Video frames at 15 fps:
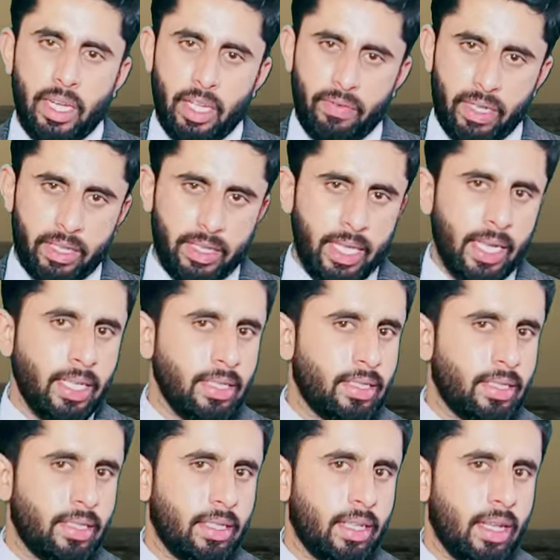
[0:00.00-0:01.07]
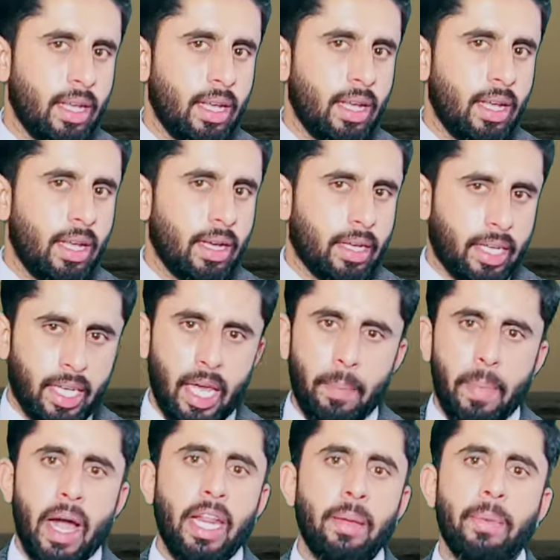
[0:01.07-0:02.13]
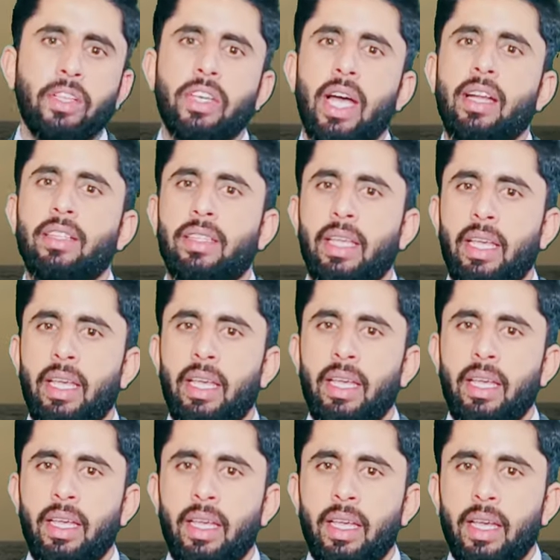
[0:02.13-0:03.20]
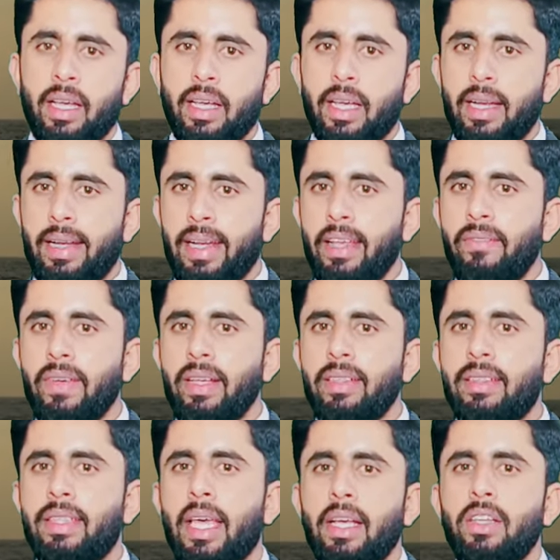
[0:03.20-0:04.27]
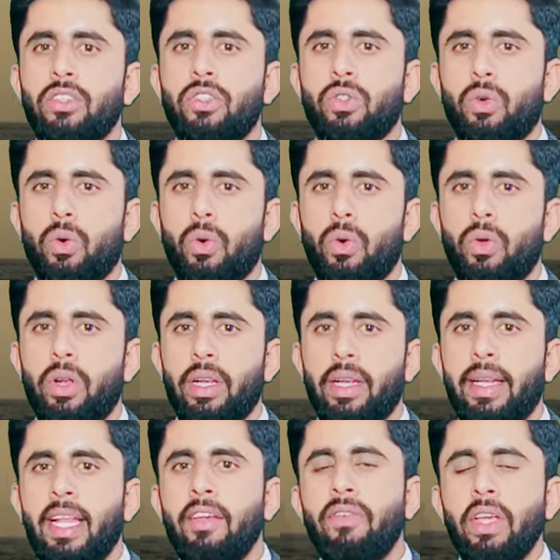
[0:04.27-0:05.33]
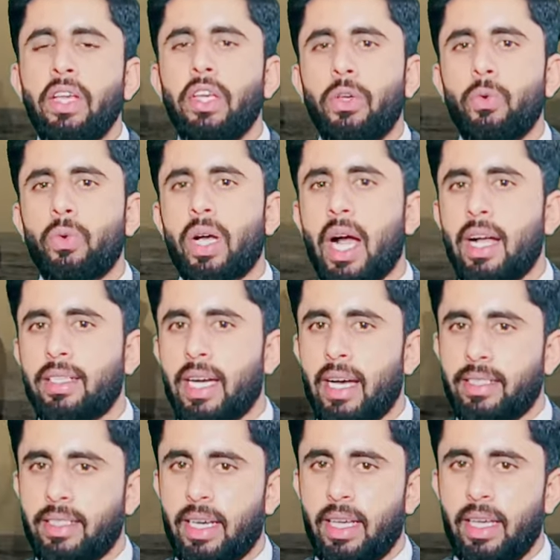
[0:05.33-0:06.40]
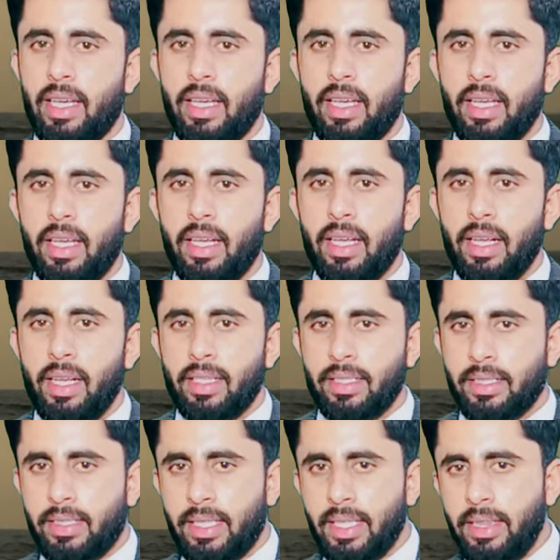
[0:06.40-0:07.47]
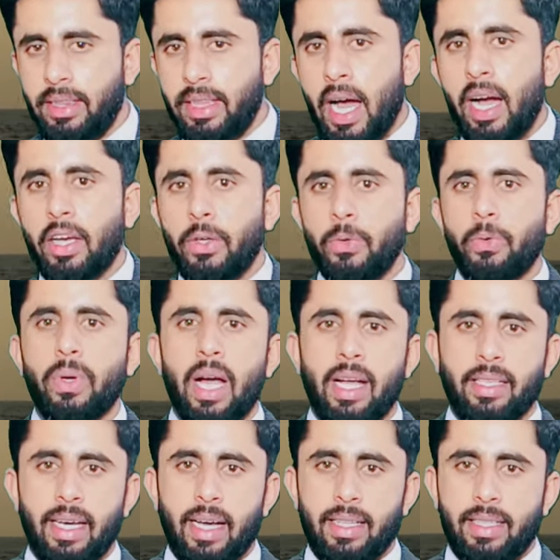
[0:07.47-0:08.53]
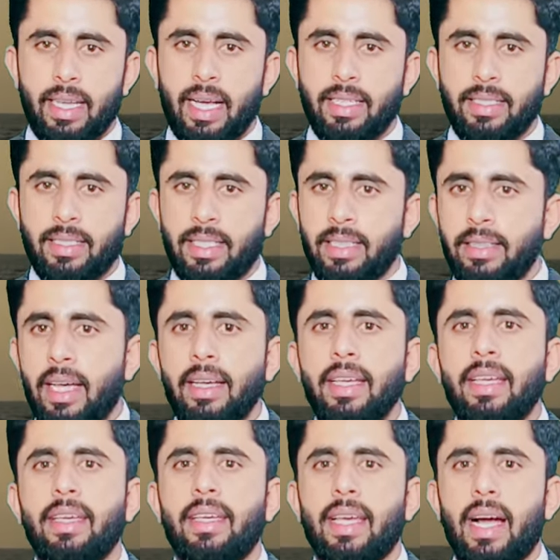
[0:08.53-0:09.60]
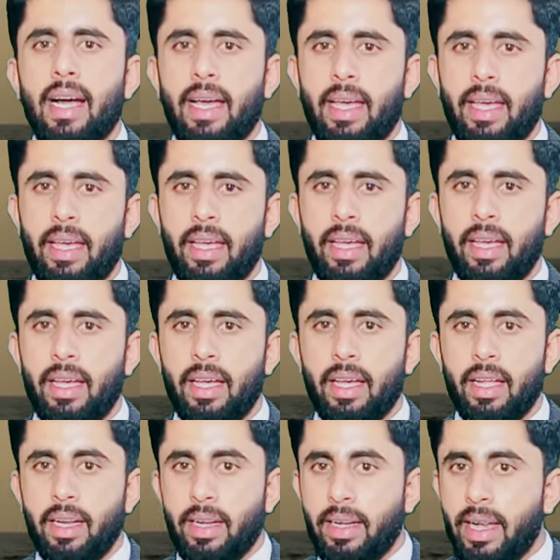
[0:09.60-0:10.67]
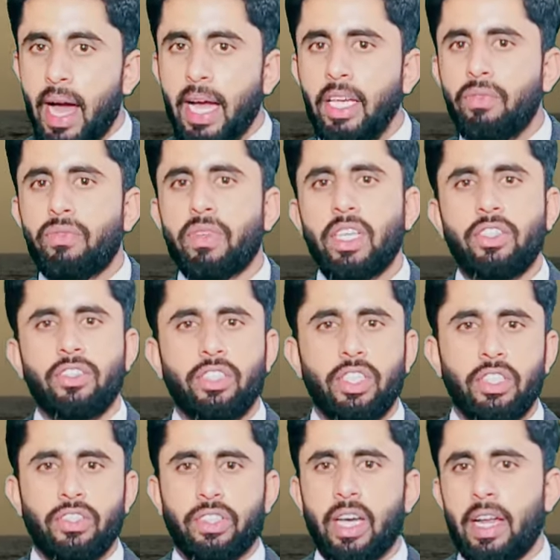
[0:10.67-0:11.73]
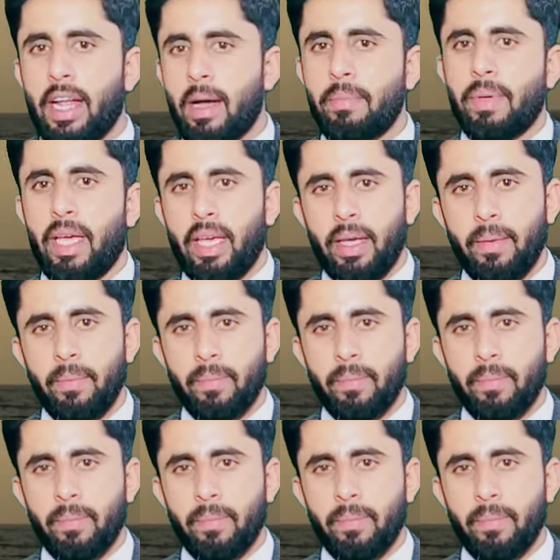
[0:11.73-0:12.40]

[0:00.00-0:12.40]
लिविंग थिंग्स के बारे में जानते हैं कि लिविंग थिंग्स को लिविंग क्यों कहा जाता है जिंदा क्यों कहा जाता है जिंदगी क्या है लाइफ किस चीज़ का नाम है